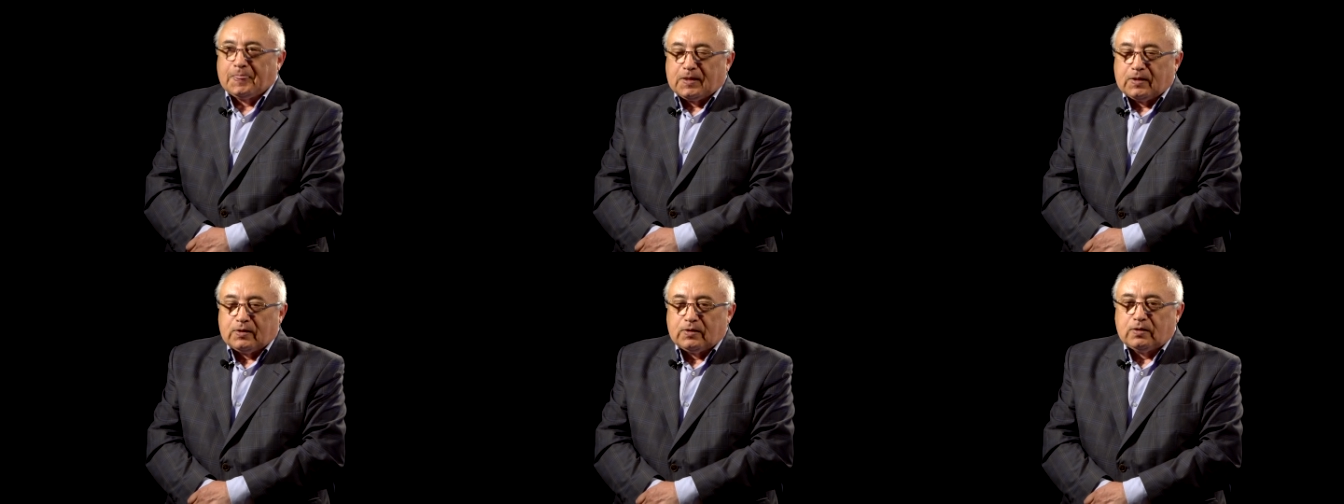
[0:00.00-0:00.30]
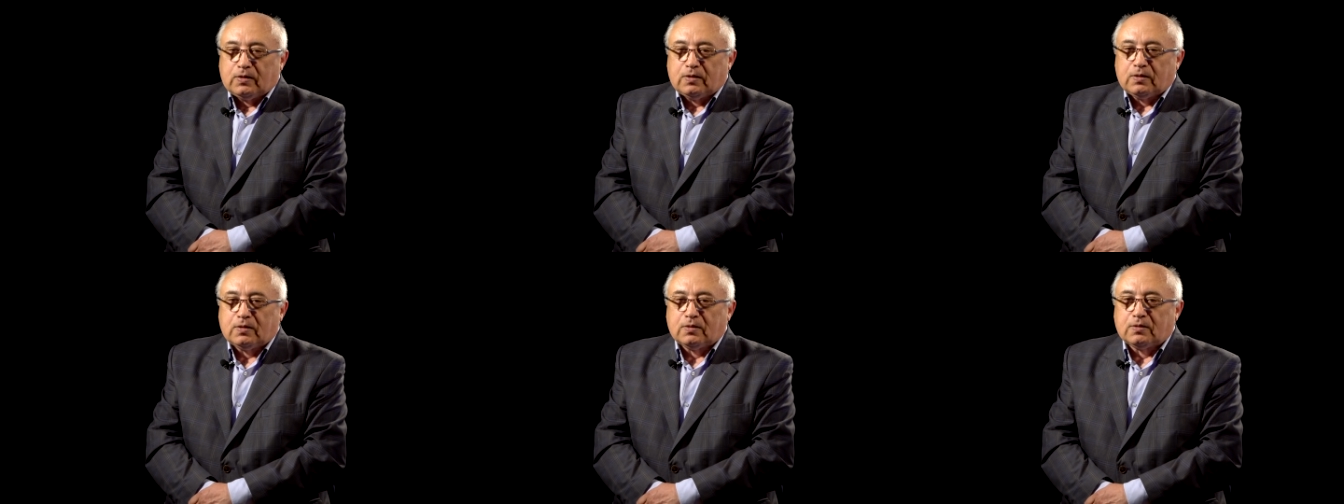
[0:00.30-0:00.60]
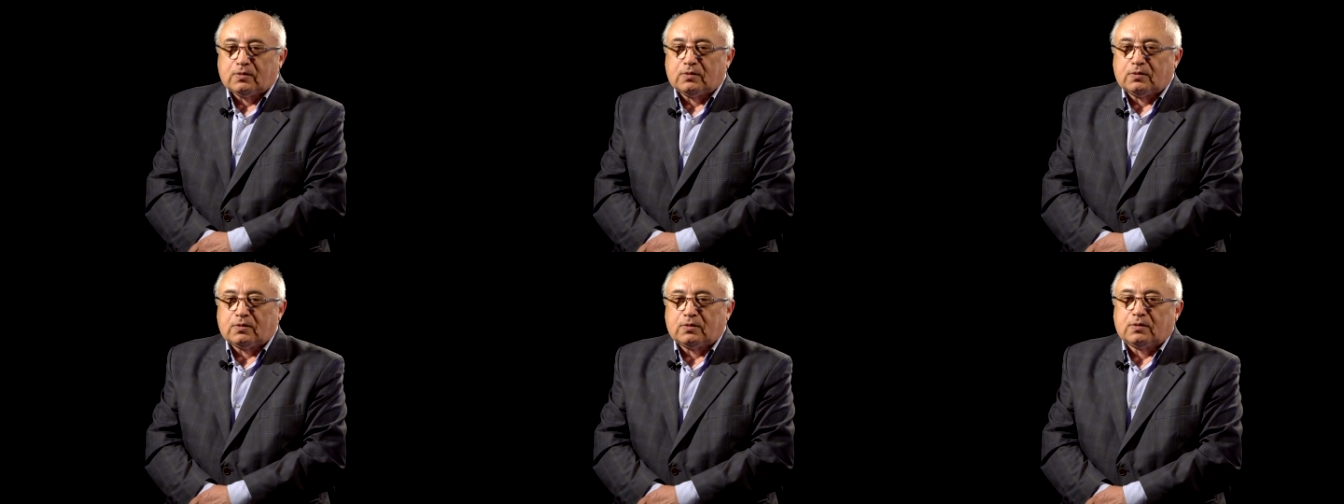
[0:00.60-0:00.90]
и
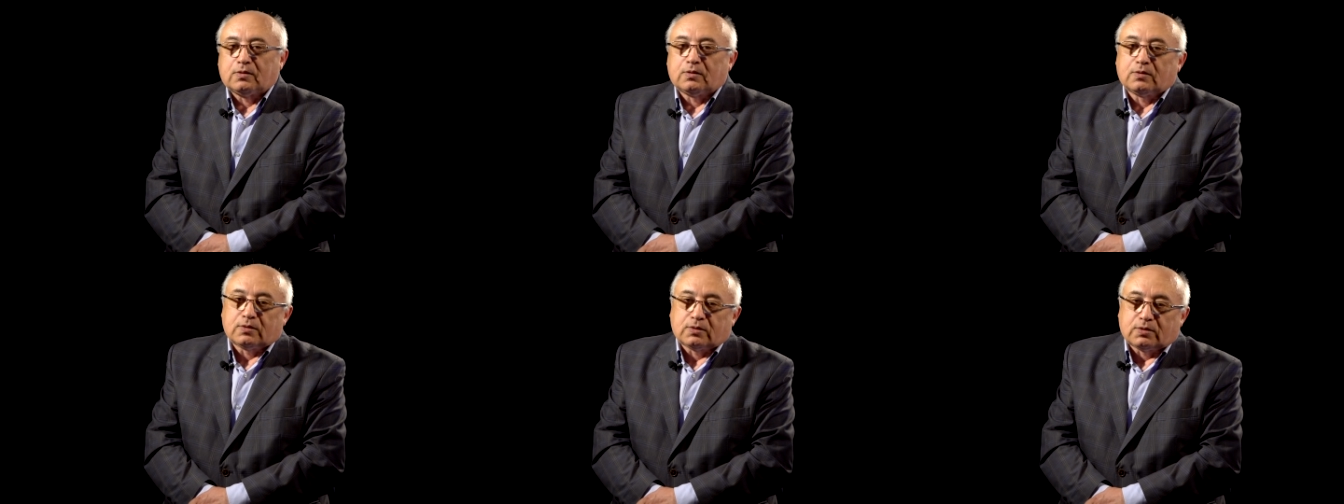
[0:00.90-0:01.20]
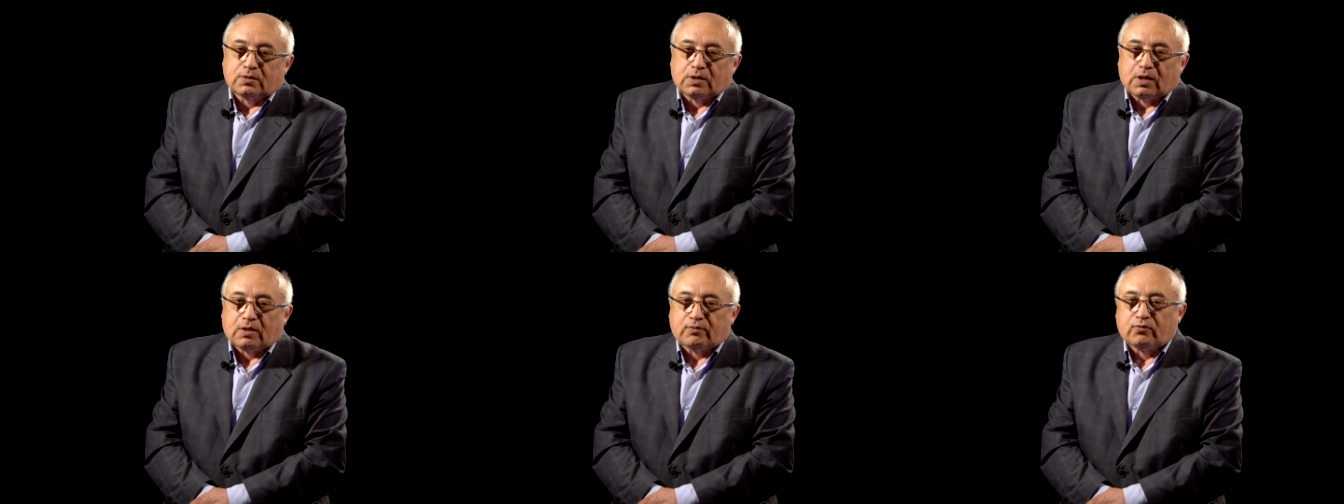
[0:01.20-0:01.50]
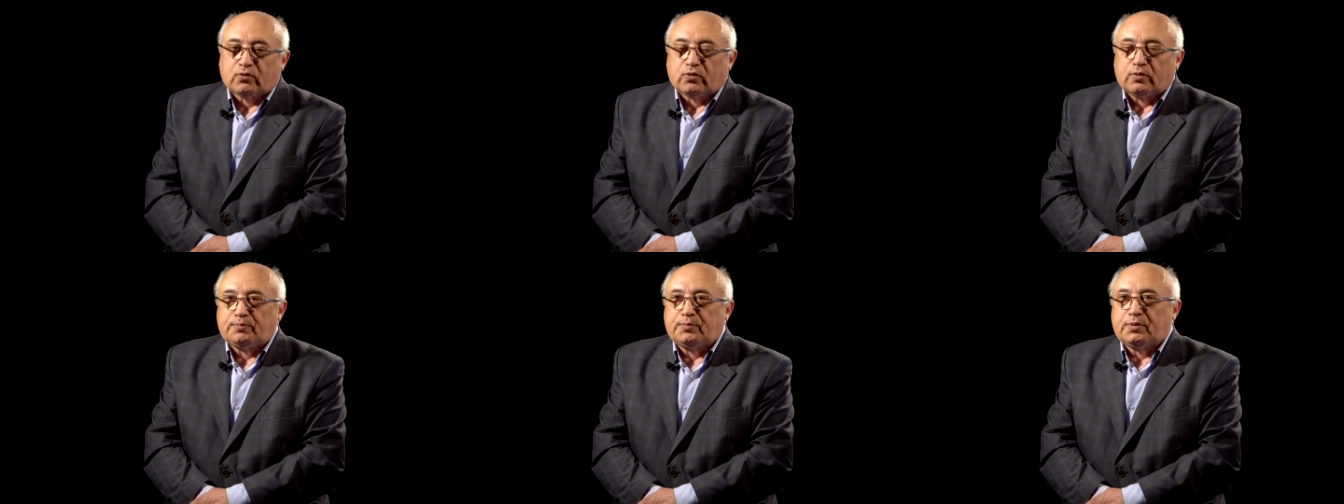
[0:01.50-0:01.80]
э,
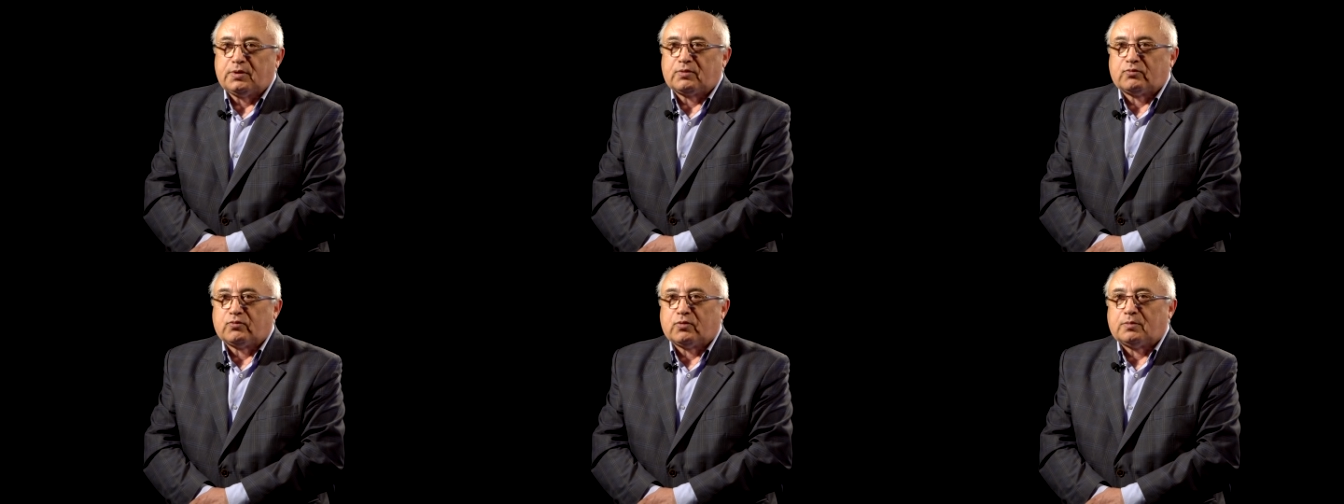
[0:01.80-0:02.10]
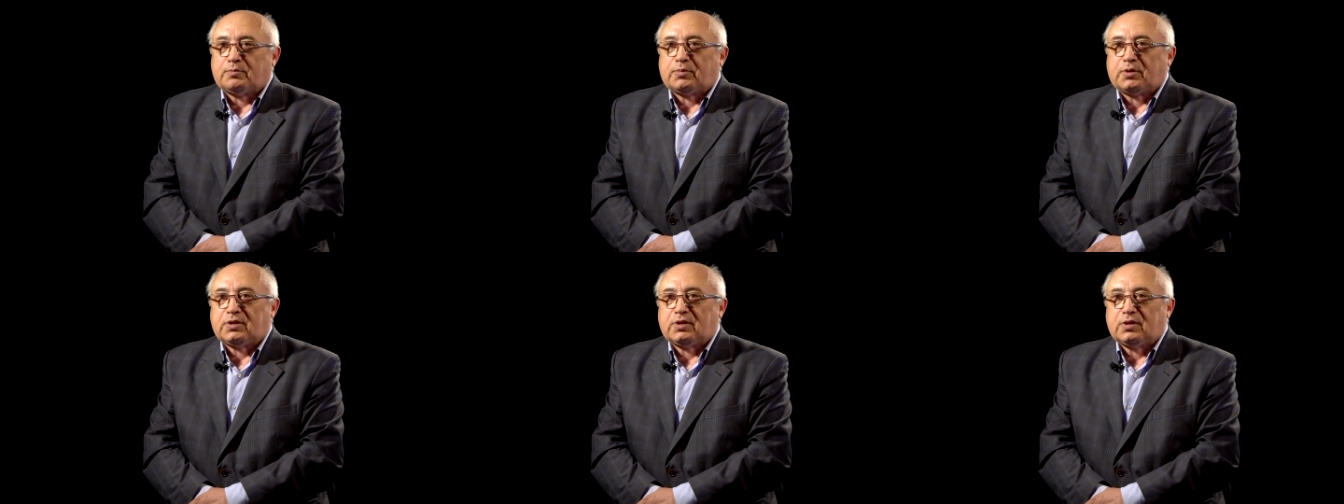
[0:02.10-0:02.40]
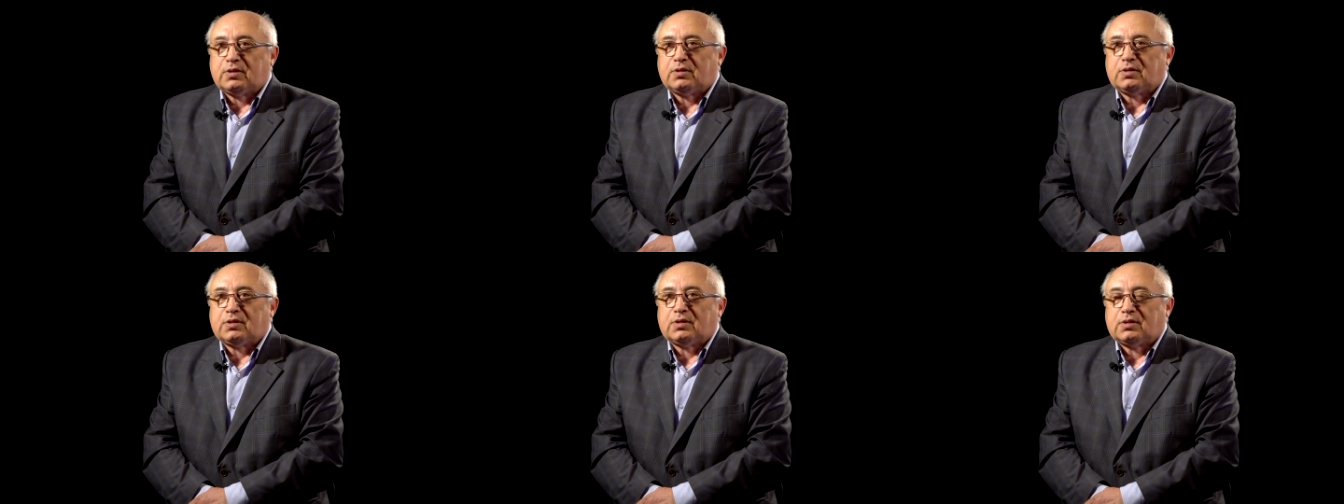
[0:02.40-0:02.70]
того первого
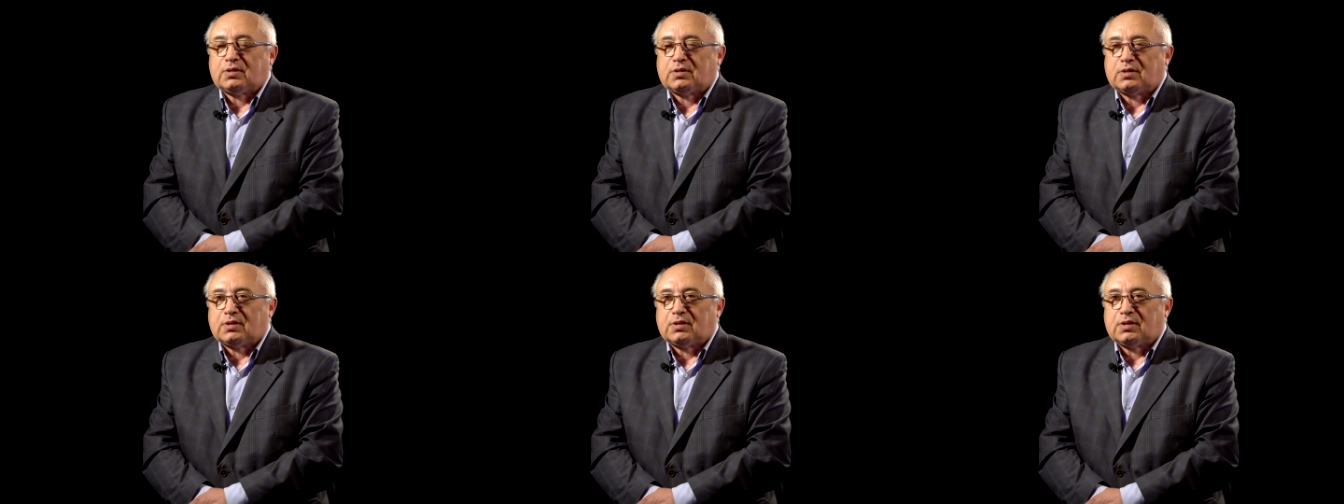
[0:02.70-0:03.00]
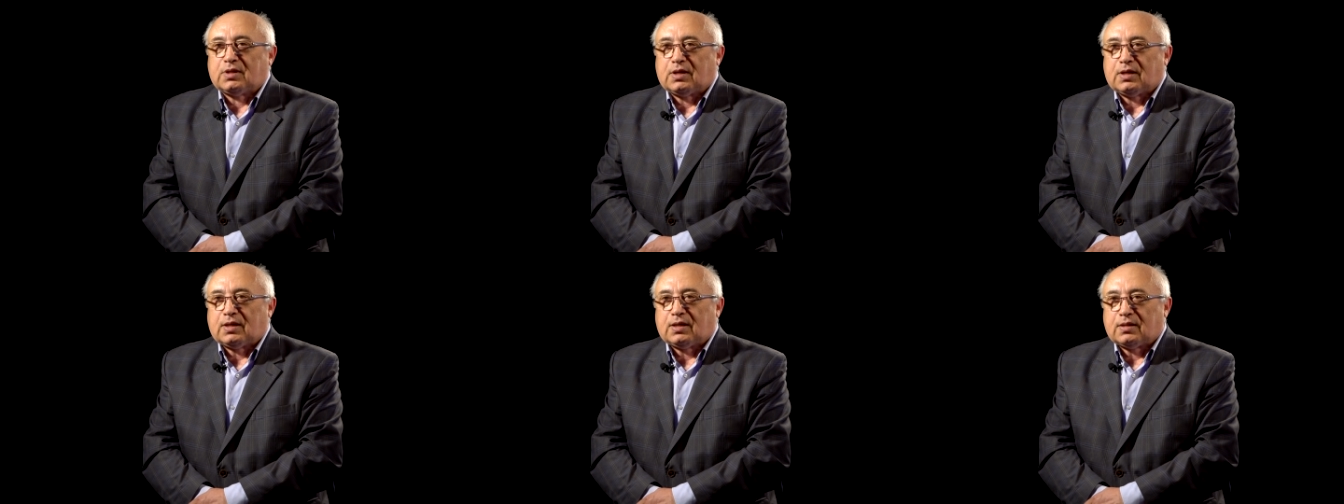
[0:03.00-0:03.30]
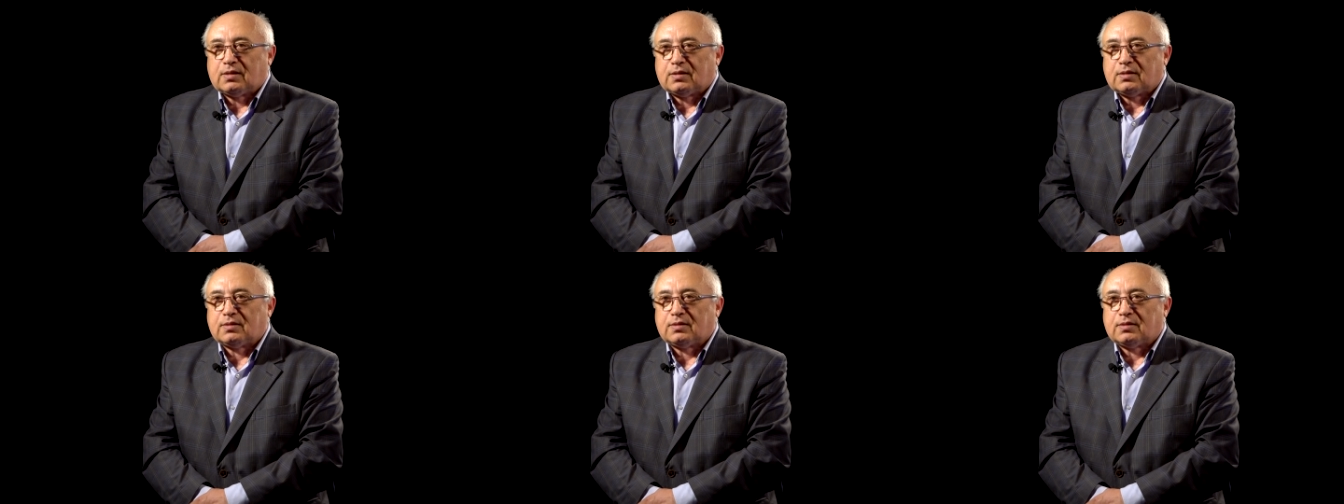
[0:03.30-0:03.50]
претендента на